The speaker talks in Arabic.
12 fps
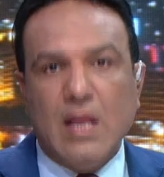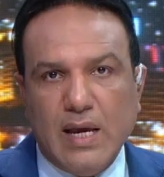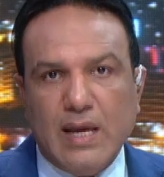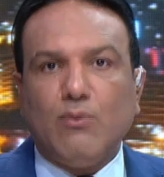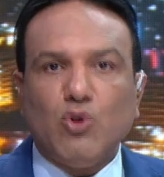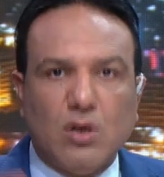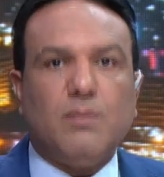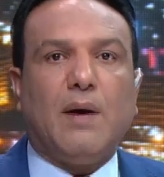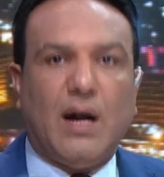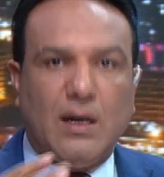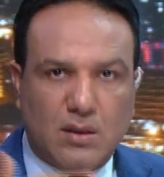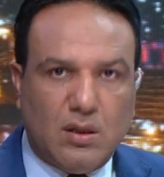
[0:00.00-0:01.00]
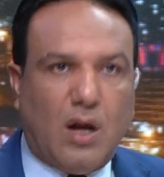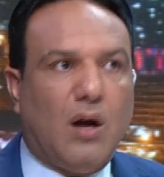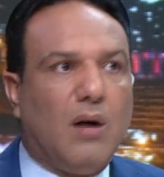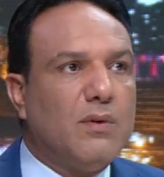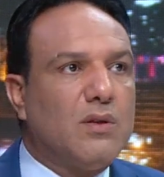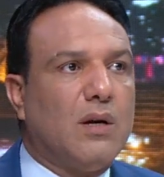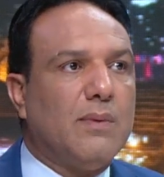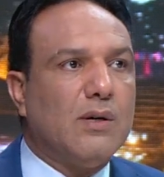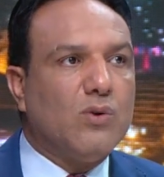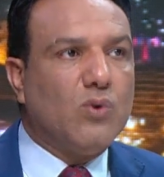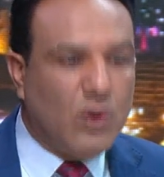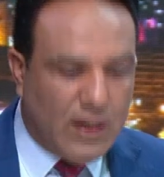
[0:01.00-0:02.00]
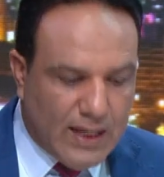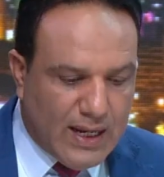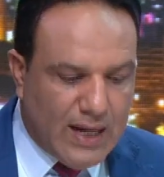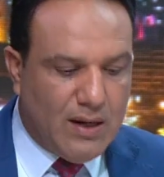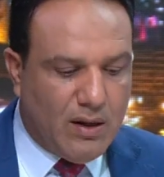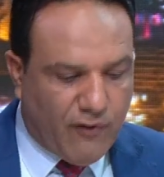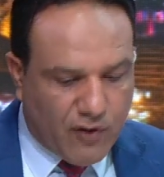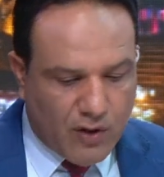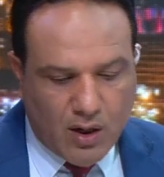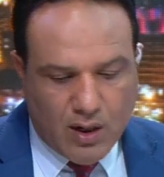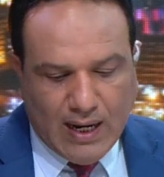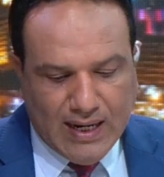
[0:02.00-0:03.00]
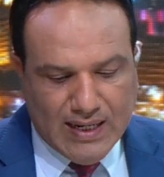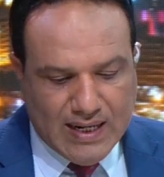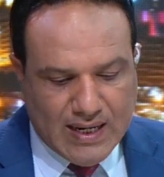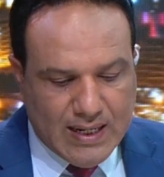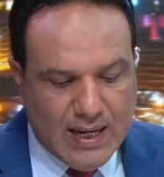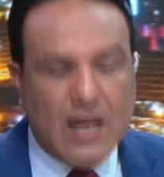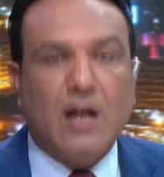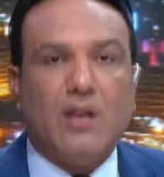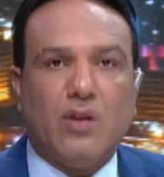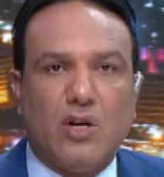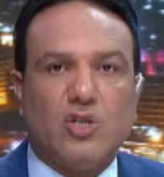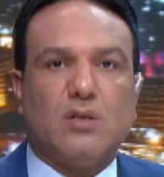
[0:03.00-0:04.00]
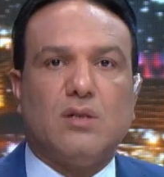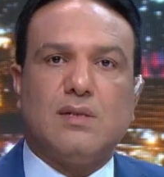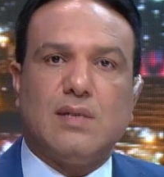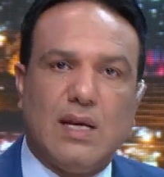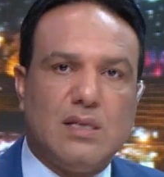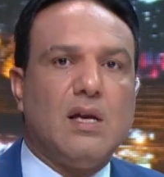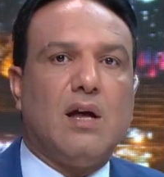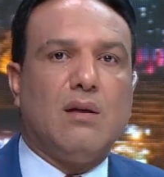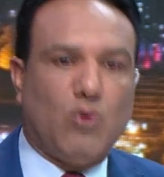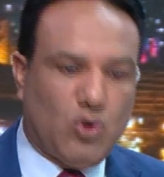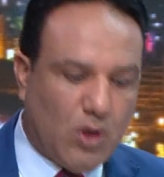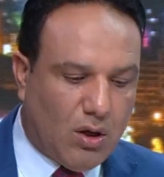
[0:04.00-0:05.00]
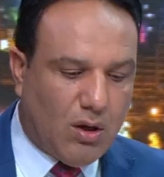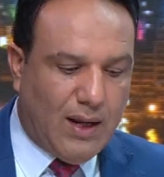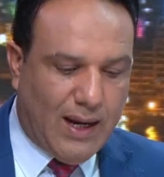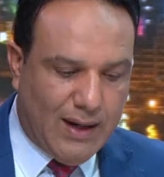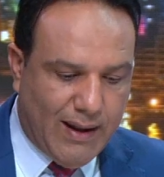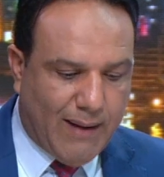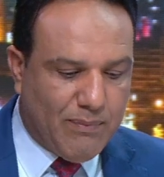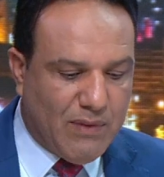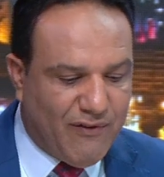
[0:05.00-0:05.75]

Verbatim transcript: هي مضربة عن الطعام إضرابا كليا للإفراج عن نجلها الناشط السياسي المعتقل علاء عبد